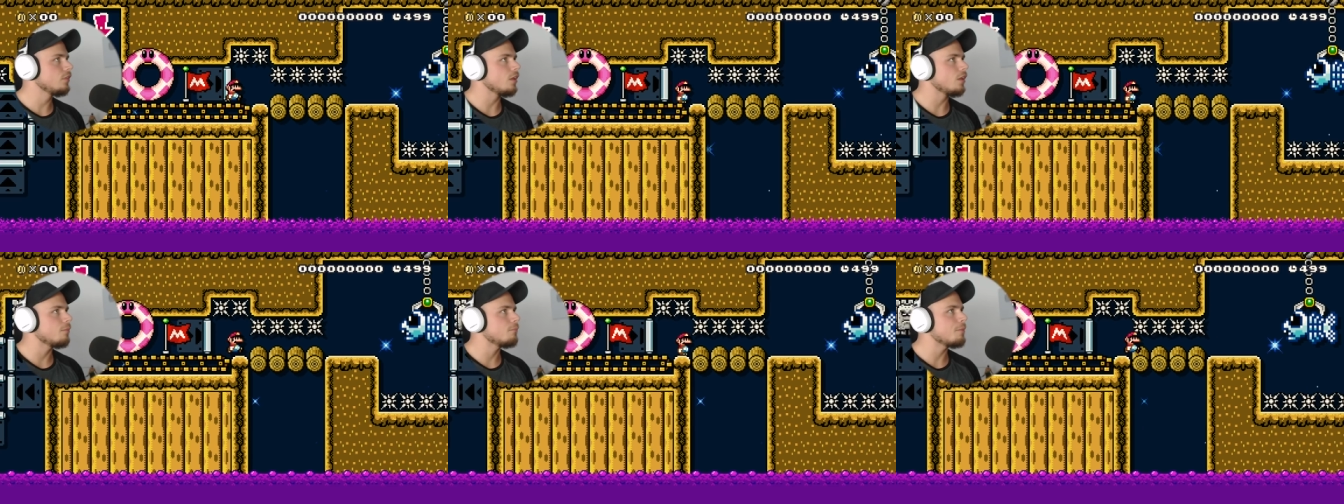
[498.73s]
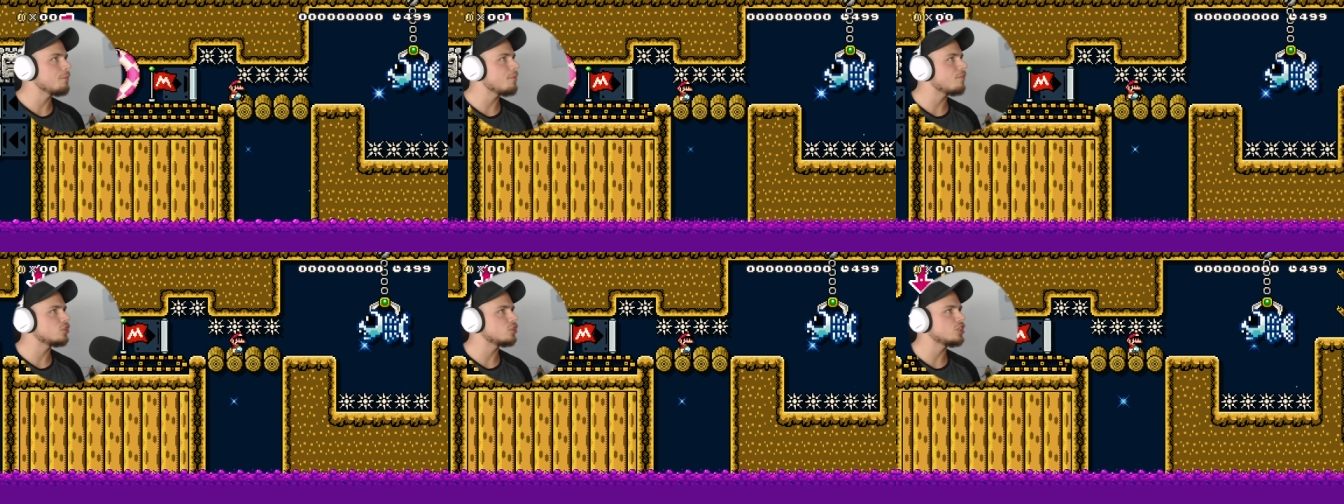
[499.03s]

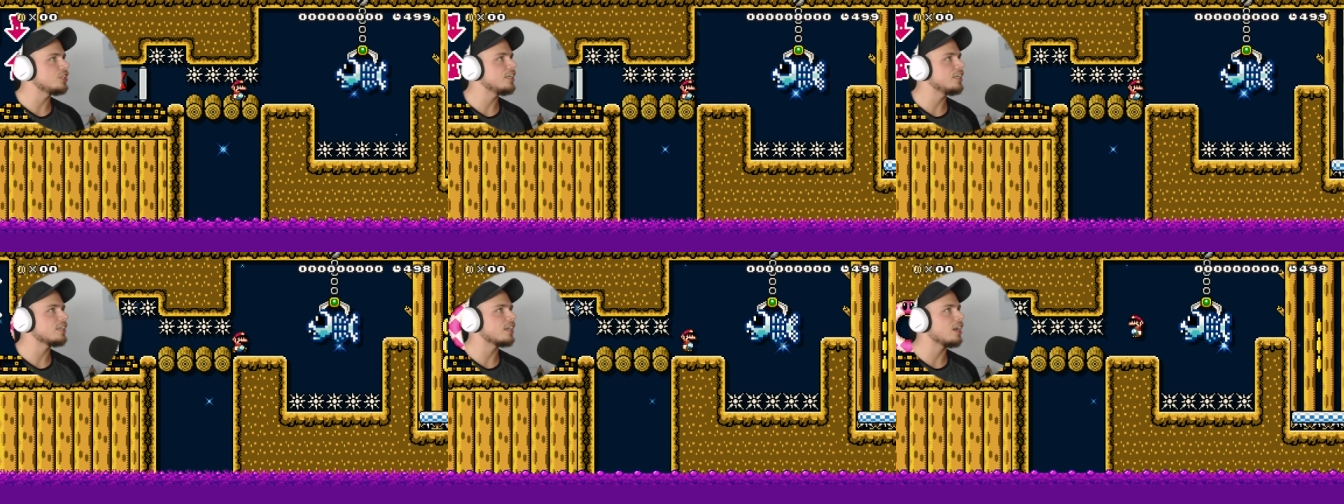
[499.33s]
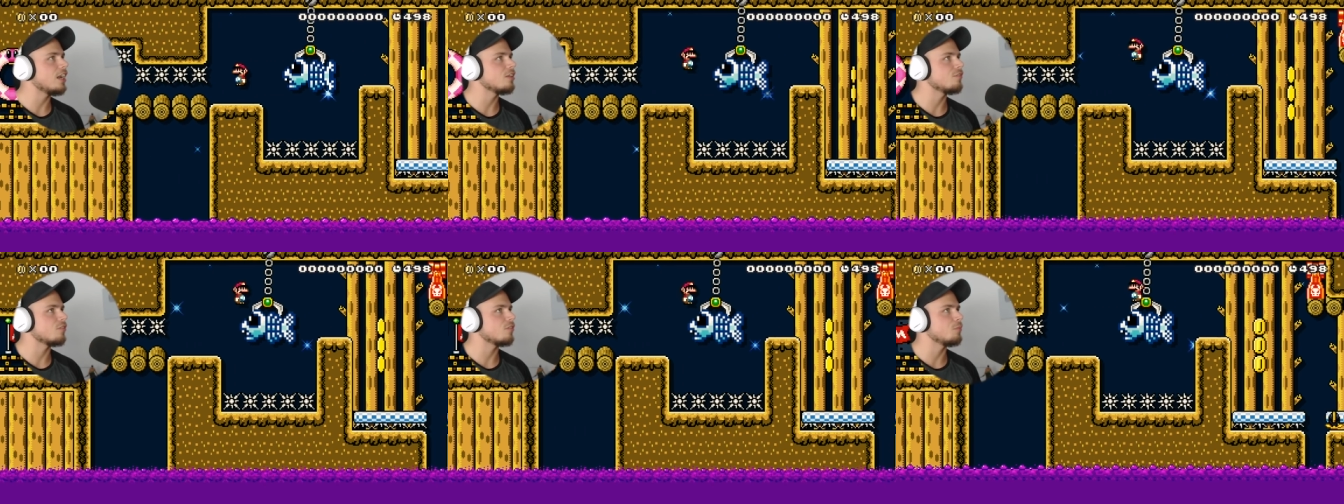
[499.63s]
Manchmal verstehe ich gar
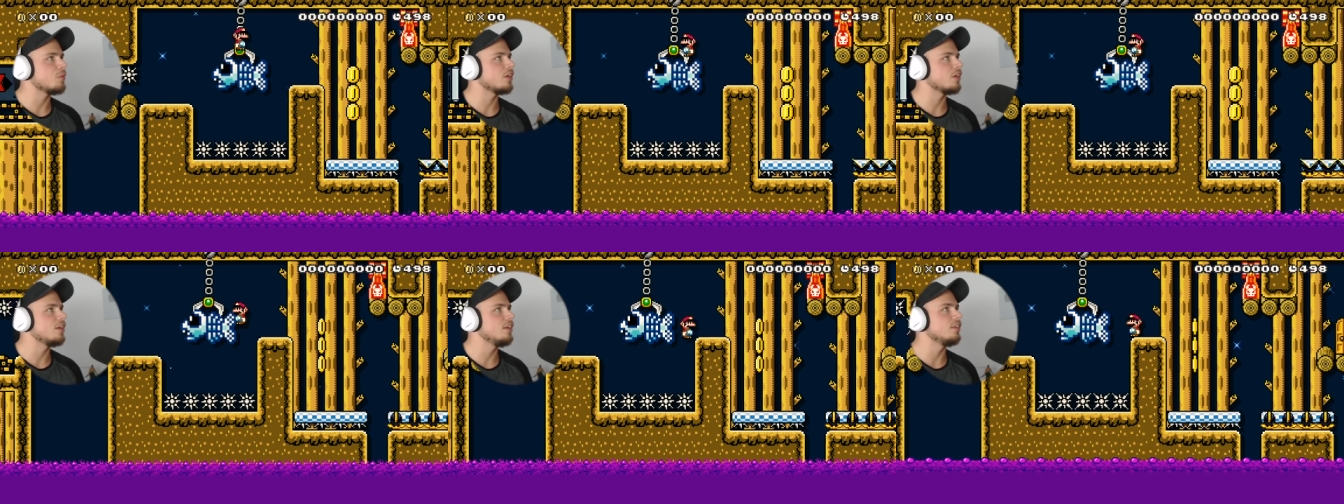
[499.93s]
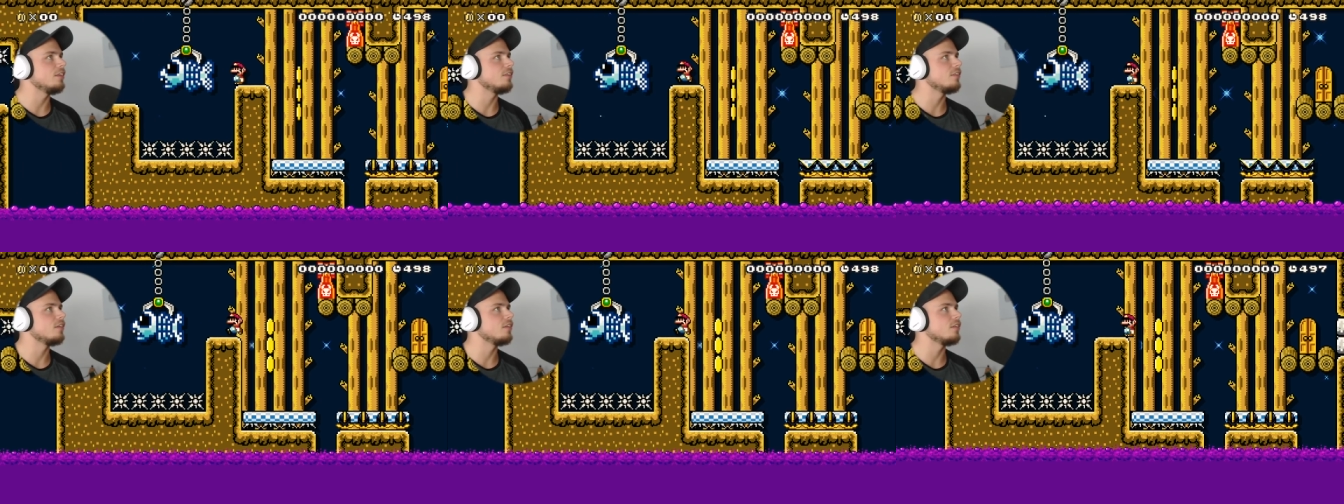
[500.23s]
nicht, was mich
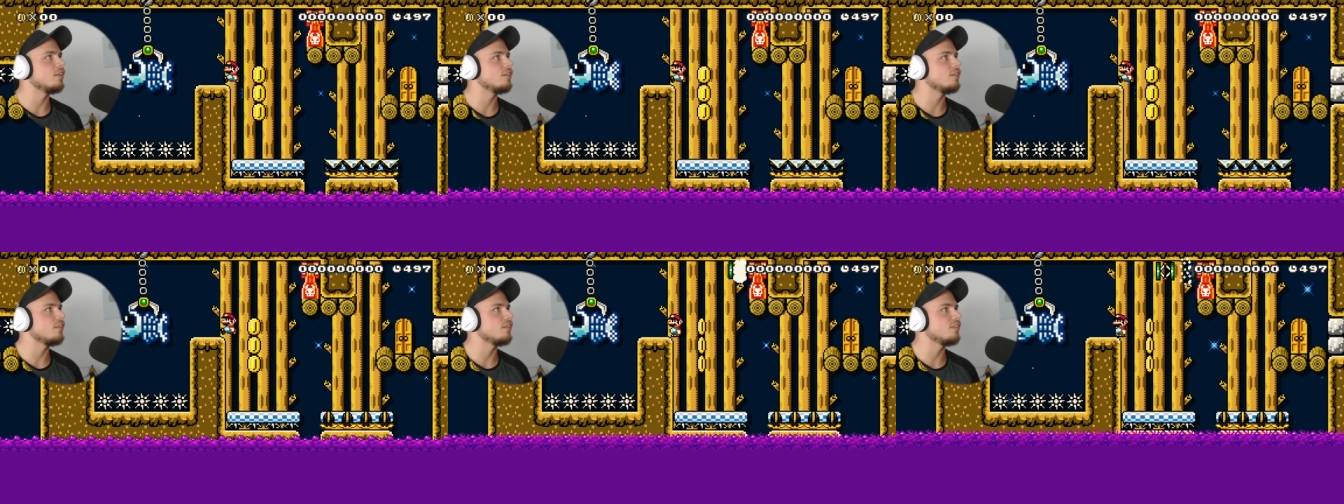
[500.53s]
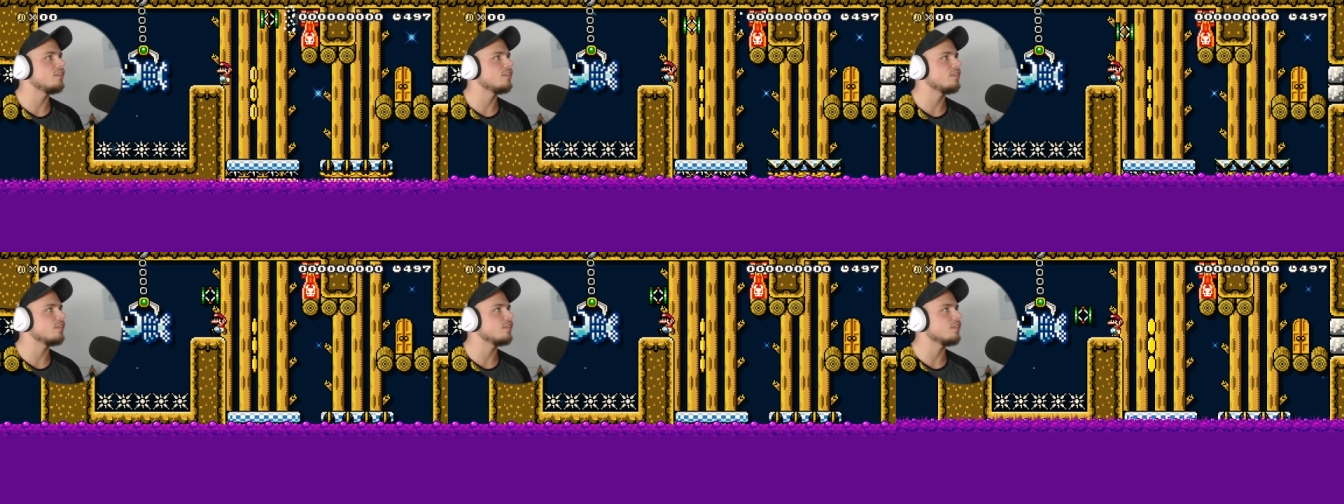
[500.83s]
killt. Das
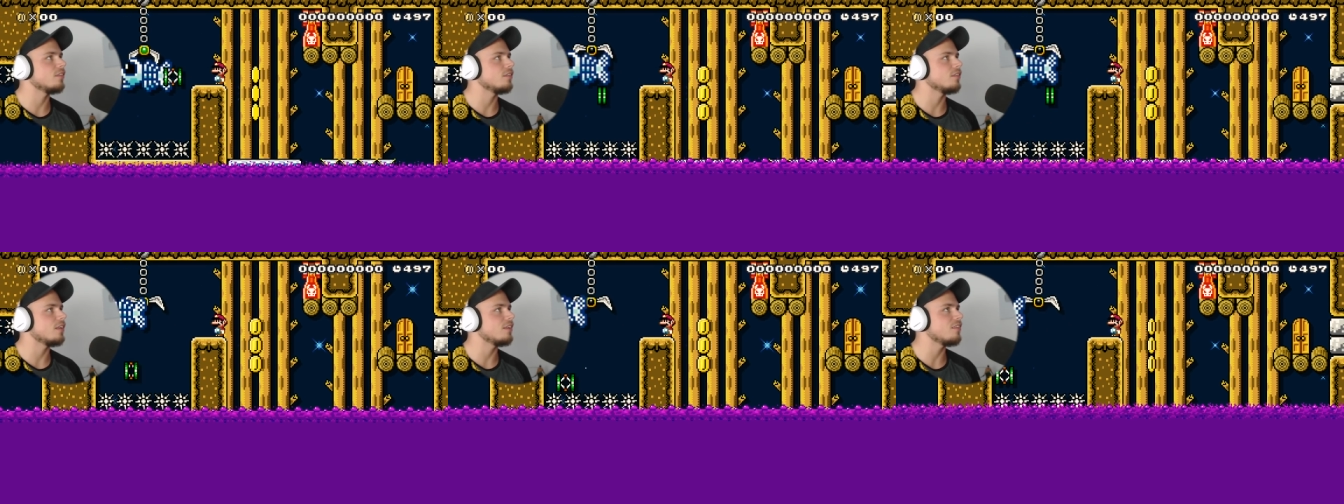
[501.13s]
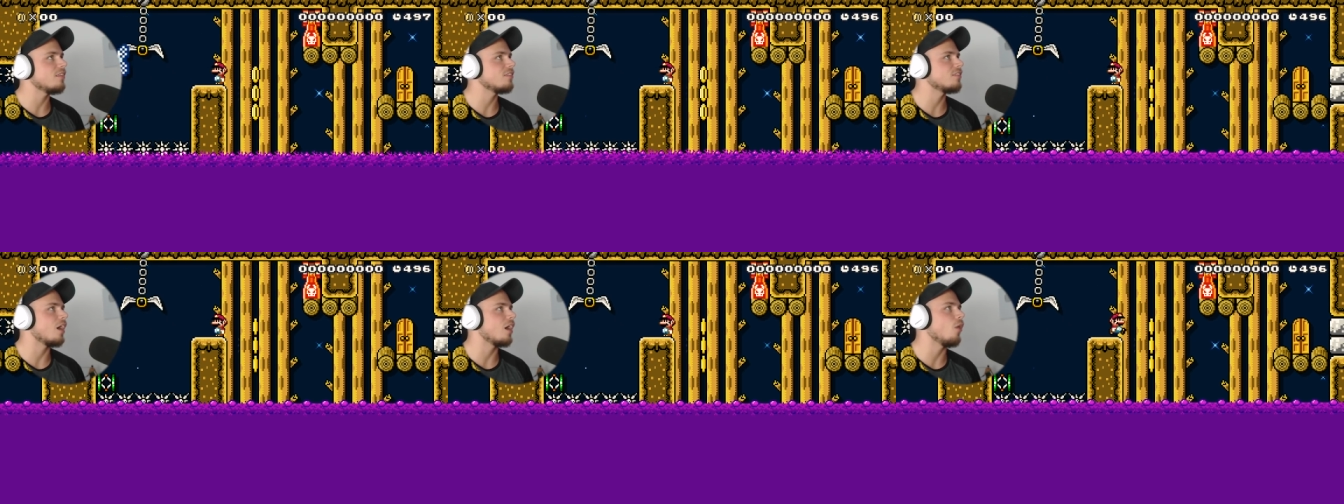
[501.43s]
ist das ist
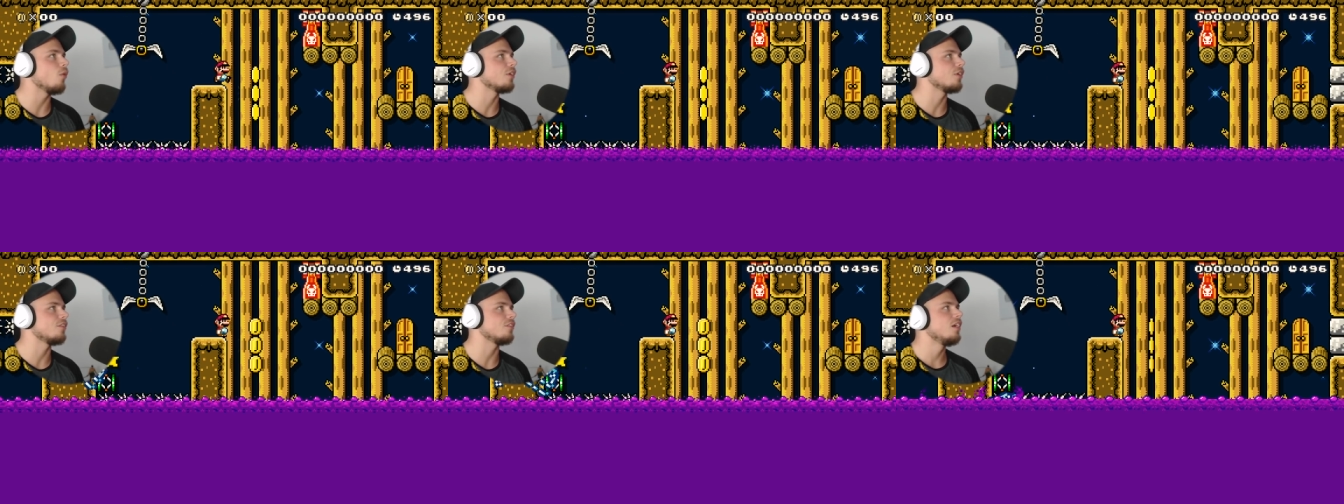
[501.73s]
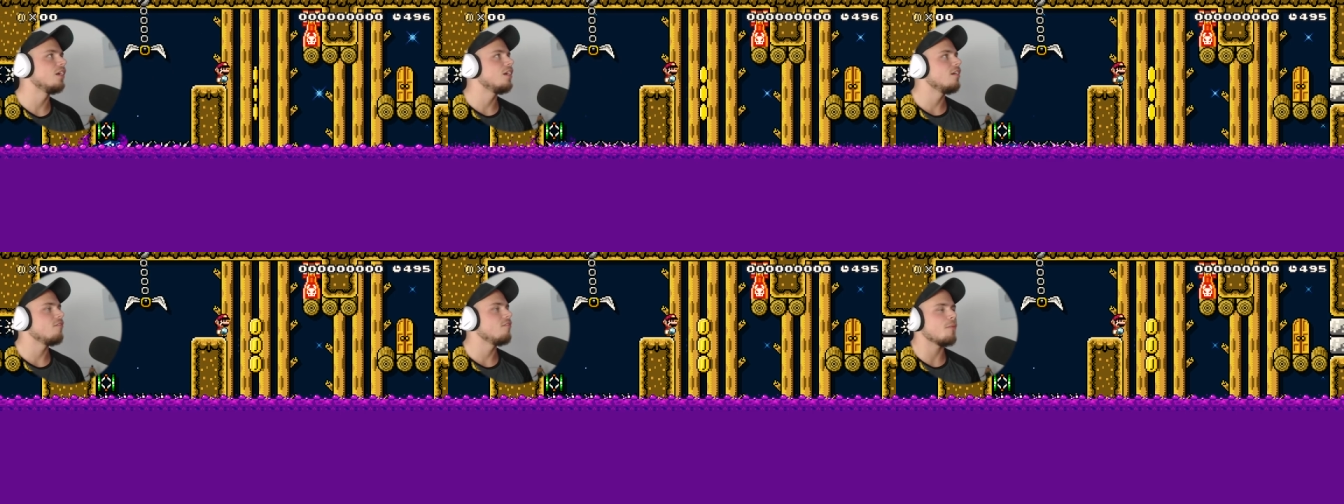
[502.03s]
das Traurigste.